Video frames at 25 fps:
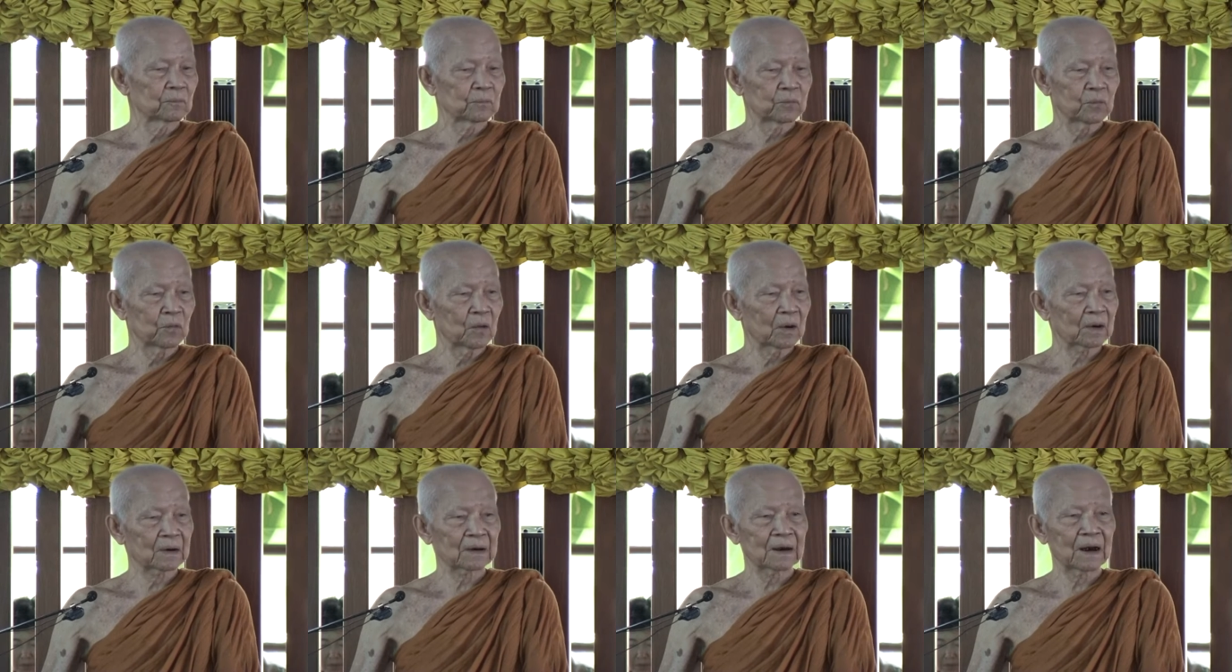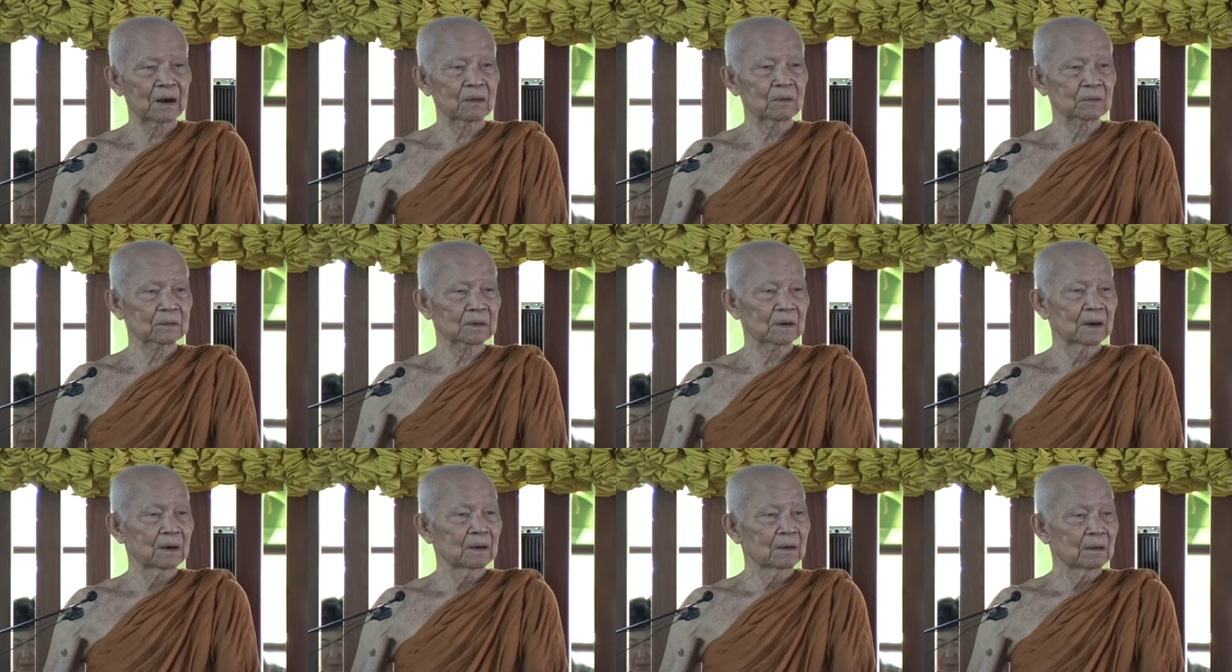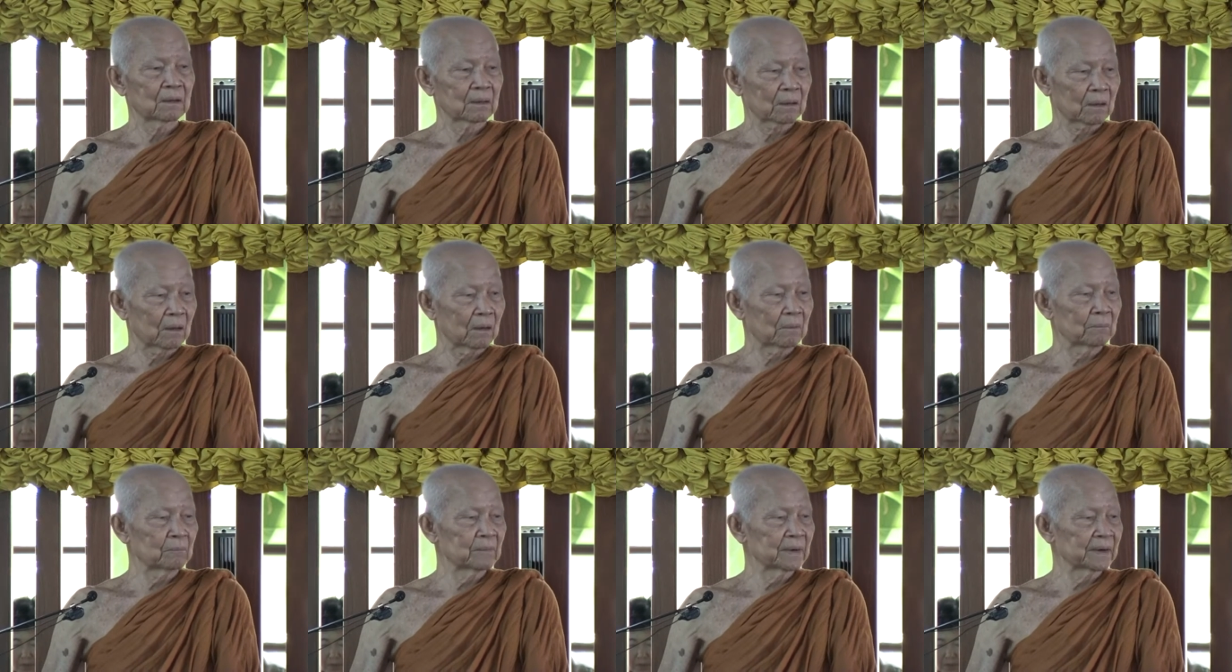พวกเรา
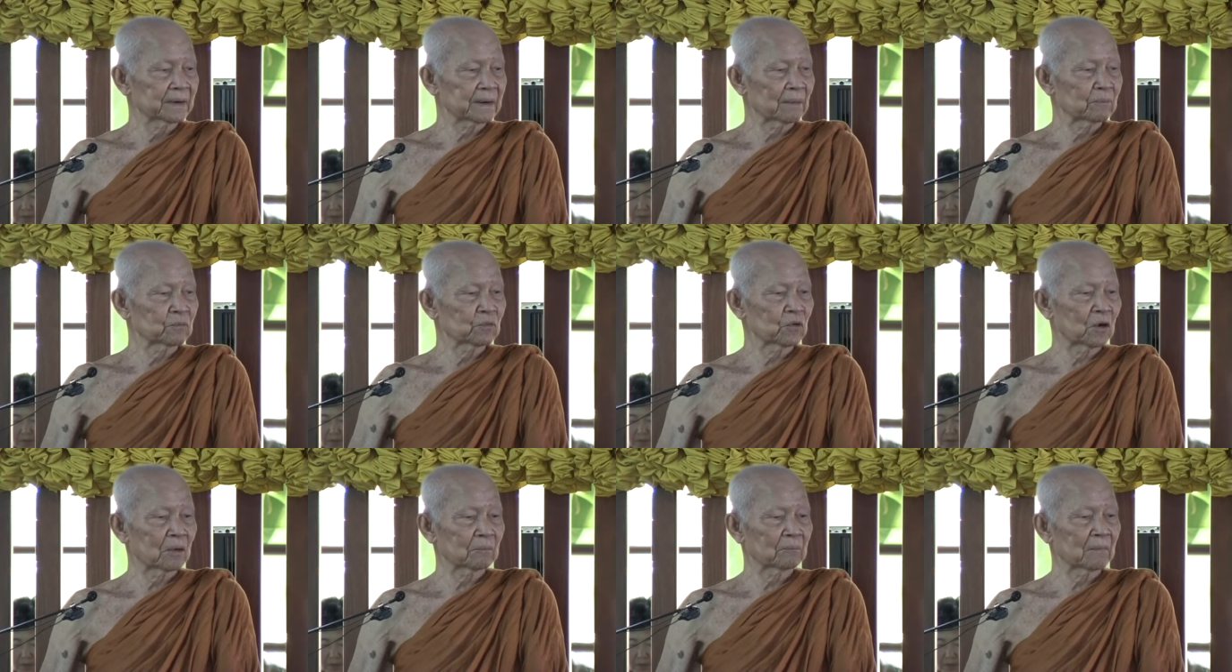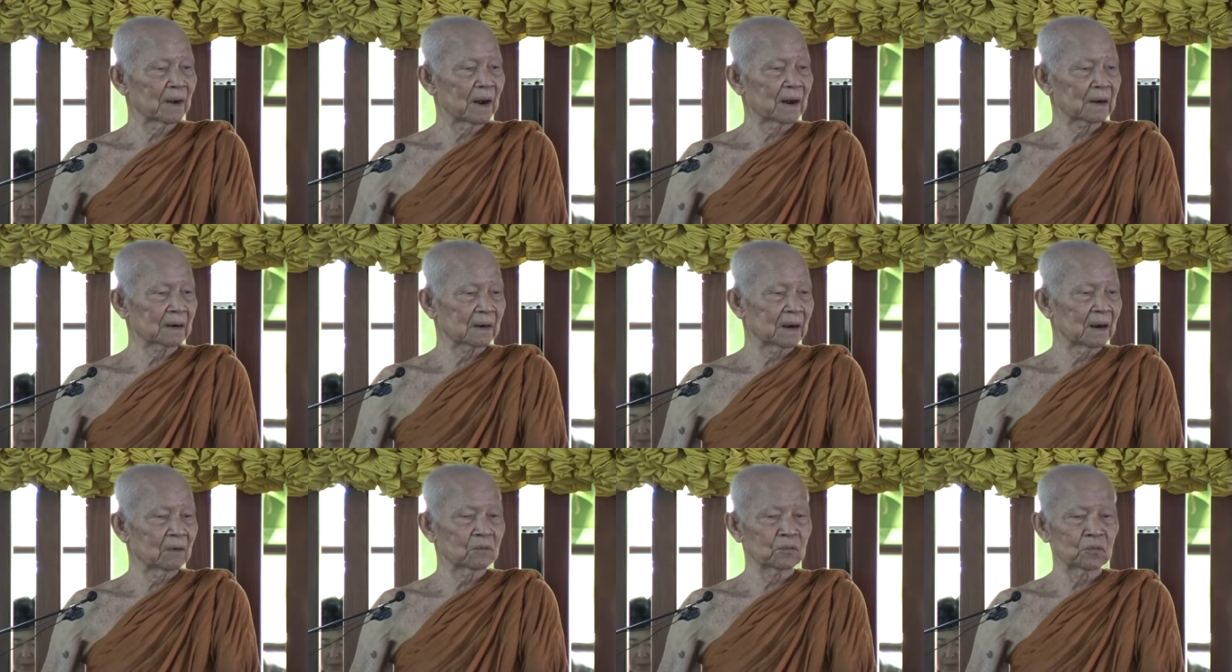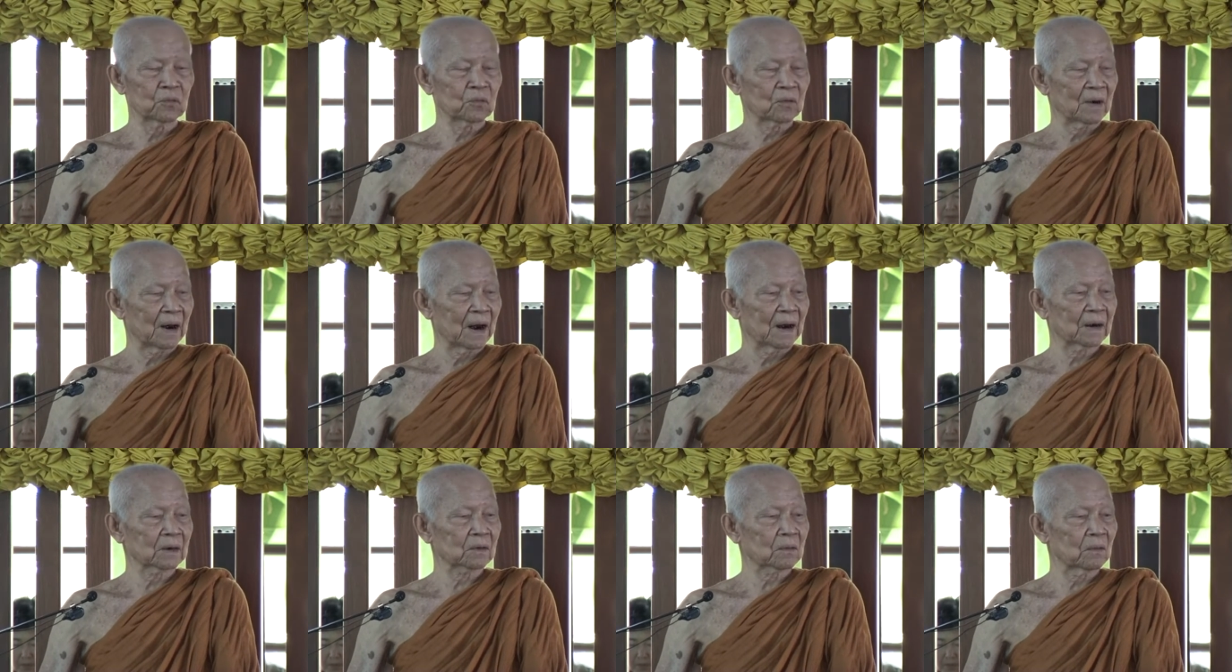ก็มีจำนวนมากแล้ว ลูก
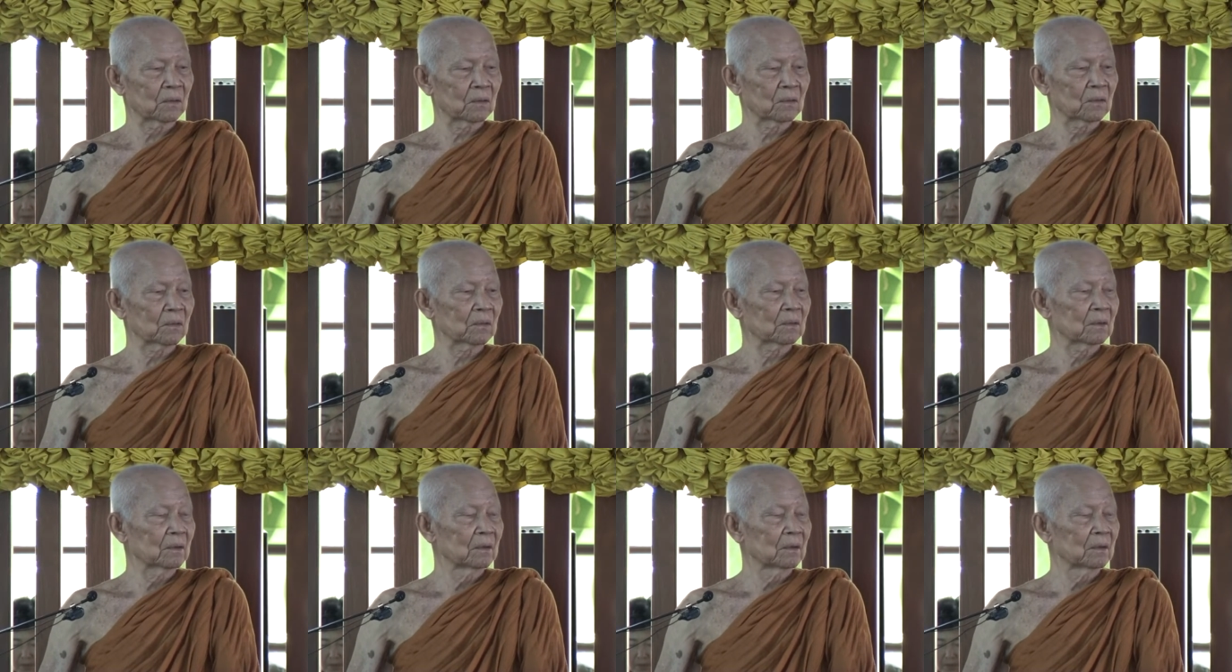หลานของ